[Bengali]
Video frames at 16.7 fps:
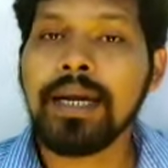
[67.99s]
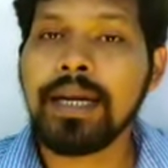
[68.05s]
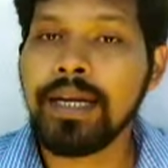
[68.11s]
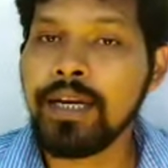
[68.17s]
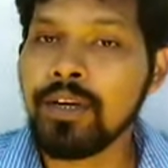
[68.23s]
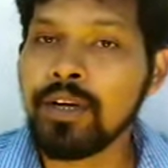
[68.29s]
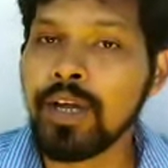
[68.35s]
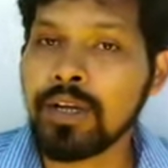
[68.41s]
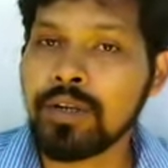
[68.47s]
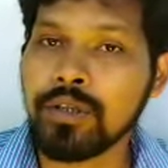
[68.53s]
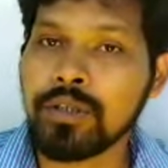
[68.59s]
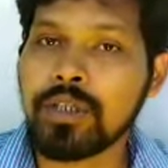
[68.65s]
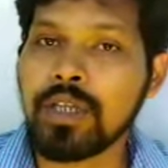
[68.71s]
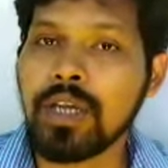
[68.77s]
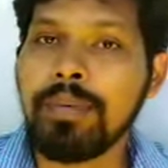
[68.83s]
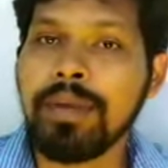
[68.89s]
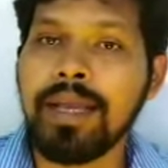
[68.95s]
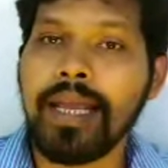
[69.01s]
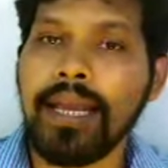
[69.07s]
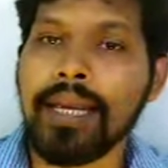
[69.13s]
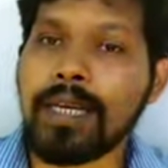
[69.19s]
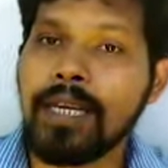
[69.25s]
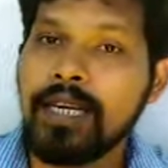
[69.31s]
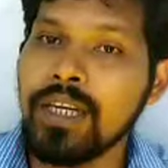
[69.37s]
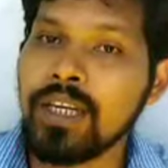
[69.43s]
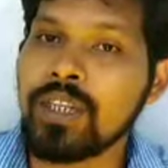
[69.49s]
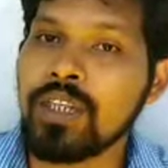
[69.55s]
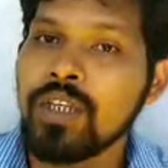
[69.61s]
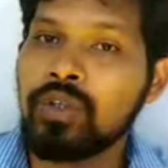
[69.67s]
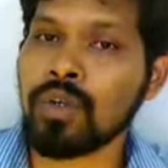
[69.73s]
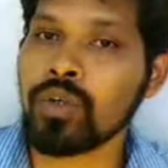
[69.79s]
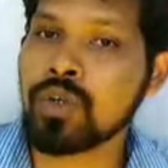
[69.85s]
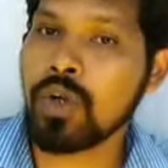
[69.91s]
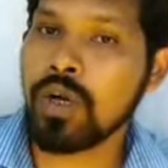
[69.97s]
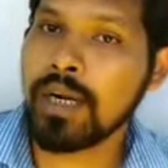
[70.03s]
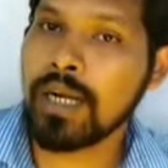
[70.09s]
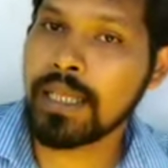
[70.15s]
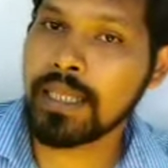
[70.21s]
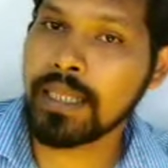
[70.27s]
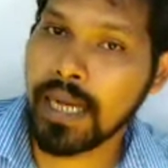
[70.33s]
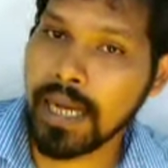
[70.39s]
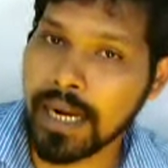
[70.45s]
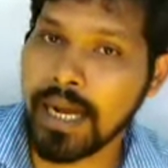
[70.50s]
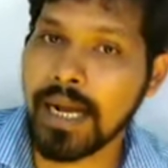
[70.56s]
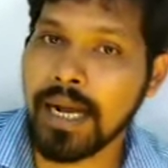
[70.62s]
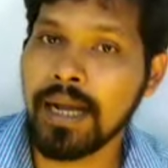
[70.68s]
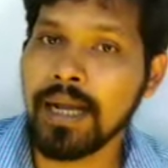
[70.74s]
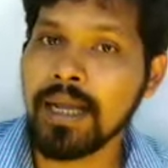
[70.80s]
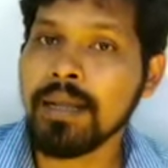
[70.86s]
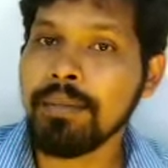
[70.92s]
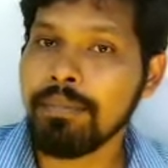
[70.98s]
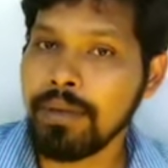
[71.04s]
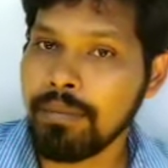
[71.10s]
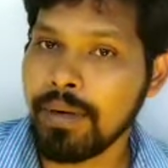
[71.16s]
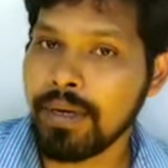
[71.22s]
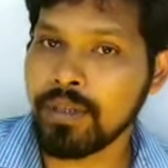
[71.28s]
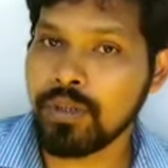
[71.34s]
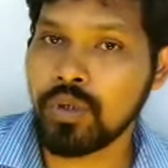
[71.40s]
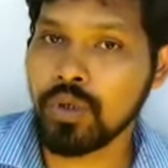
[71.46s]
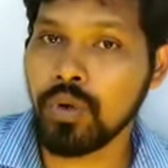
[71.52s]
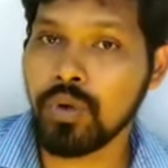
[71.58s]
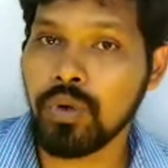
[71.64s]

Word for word: নির্ণয় করতে হবে একটি নির্দিষ্ট সংখ্যা দ্বারা বিভাজ্য